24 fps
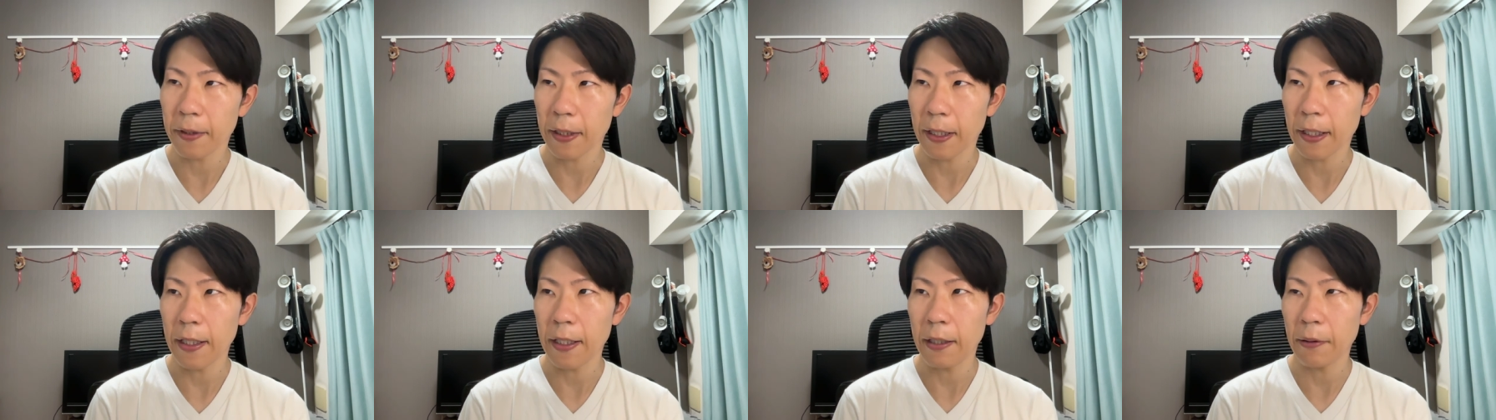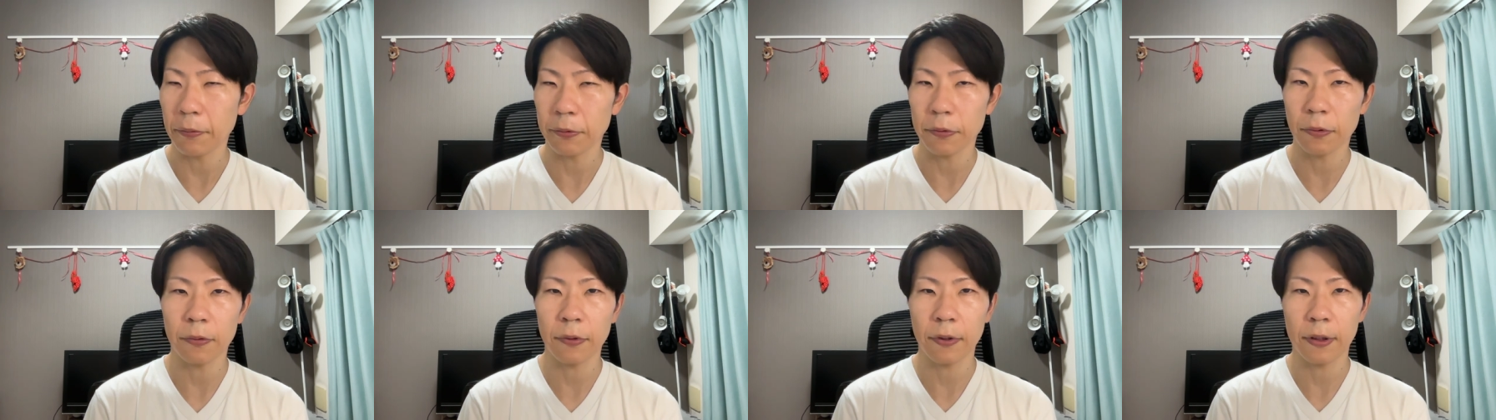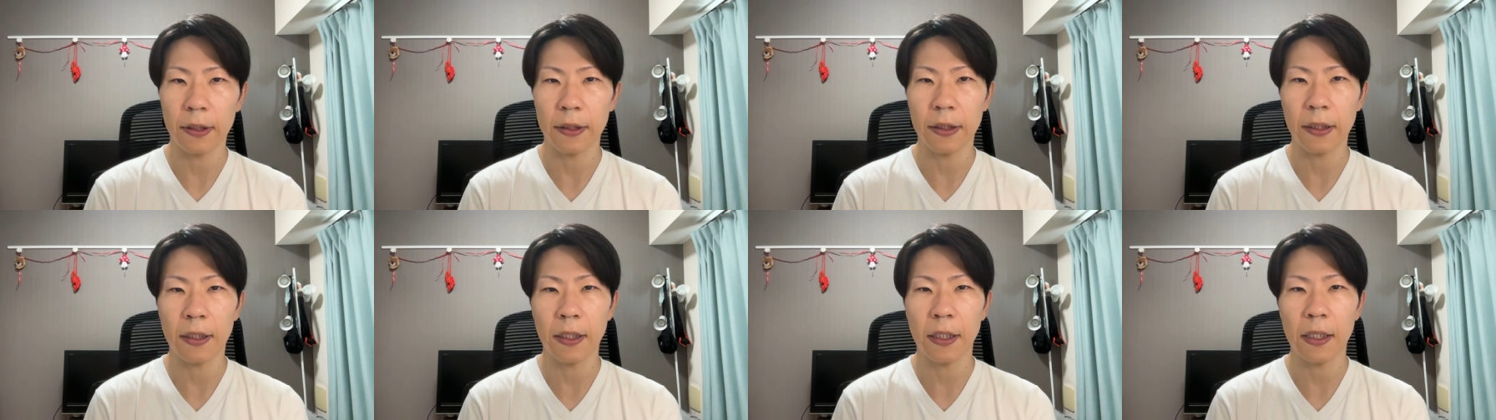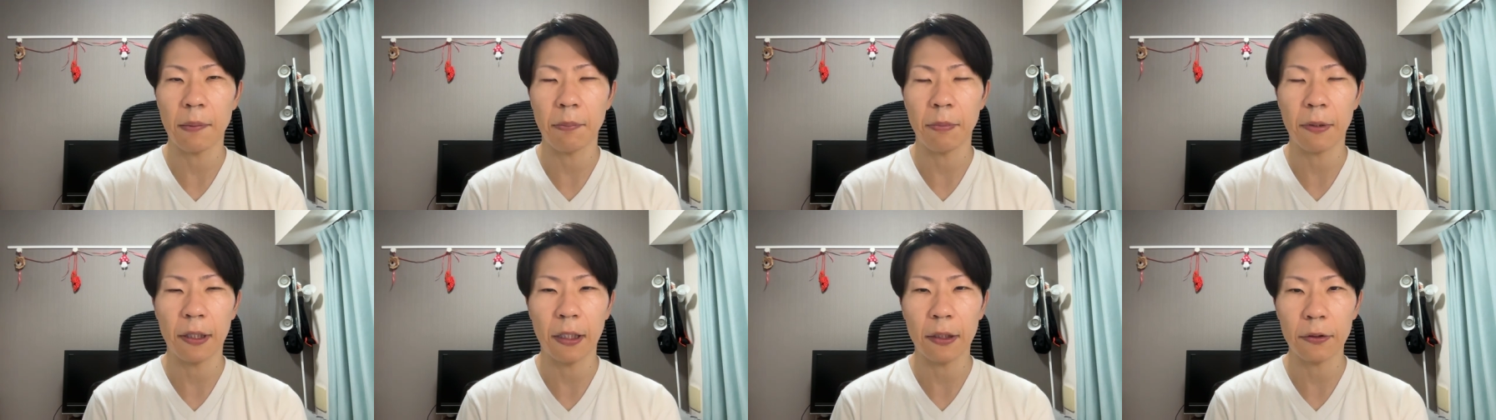えお届けでき
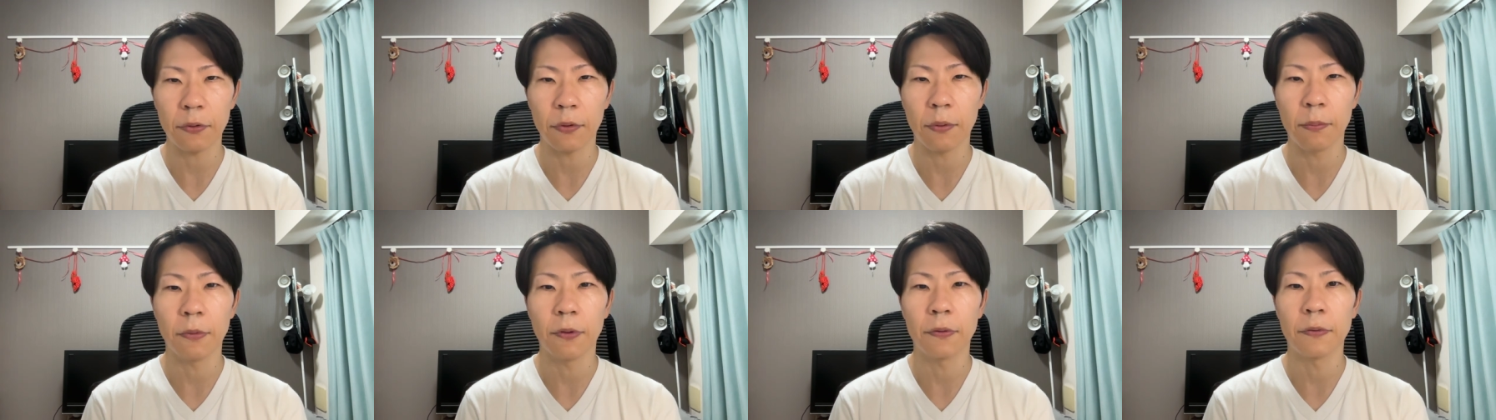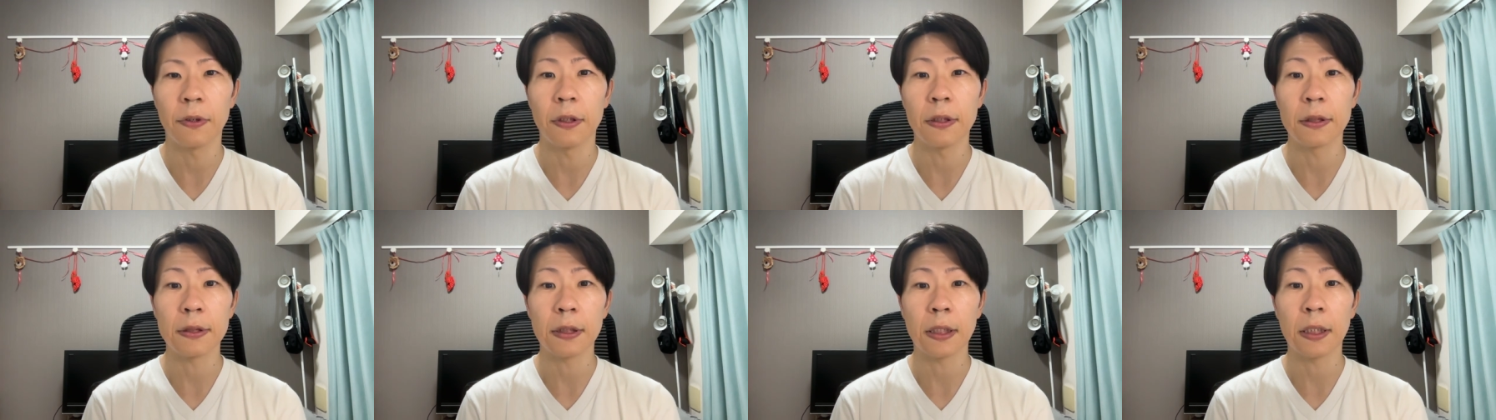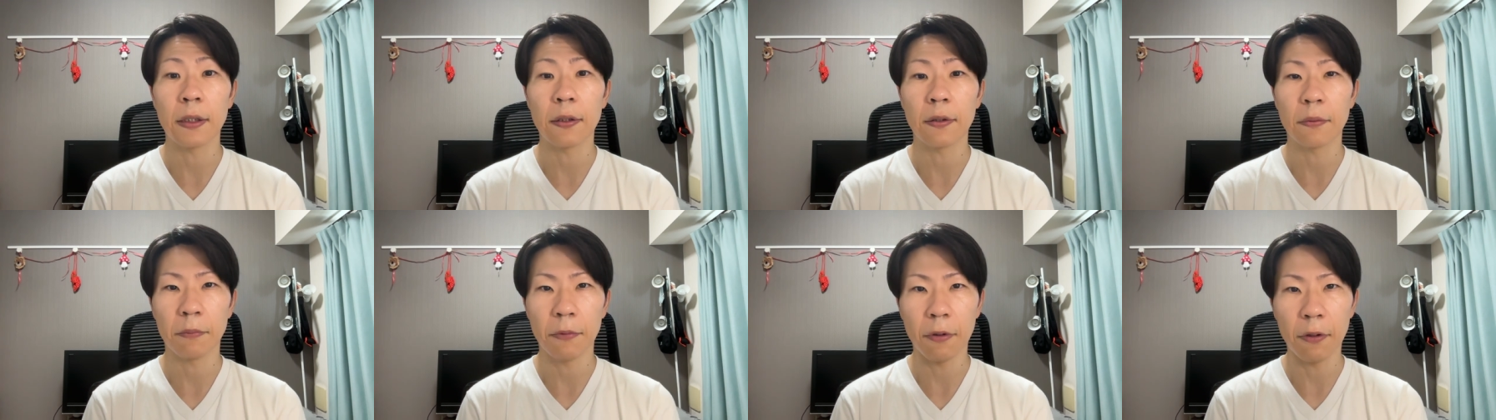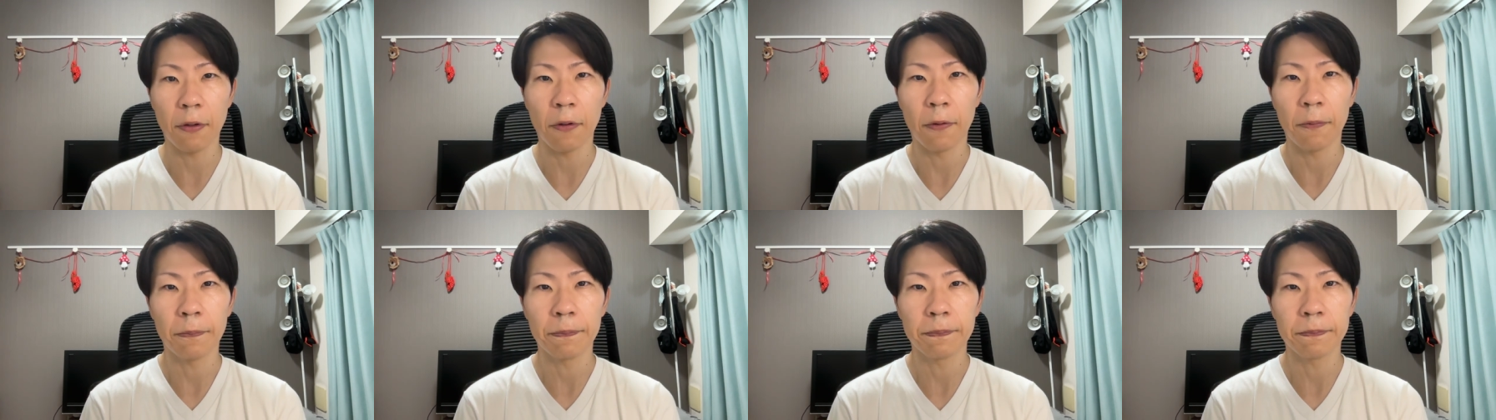ればなと思うんですけれど
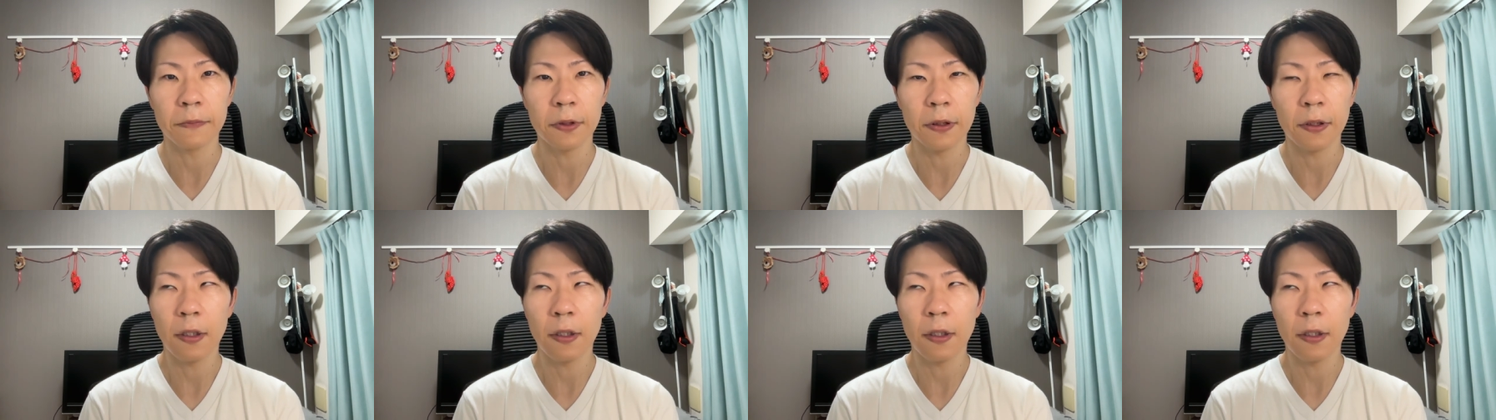も、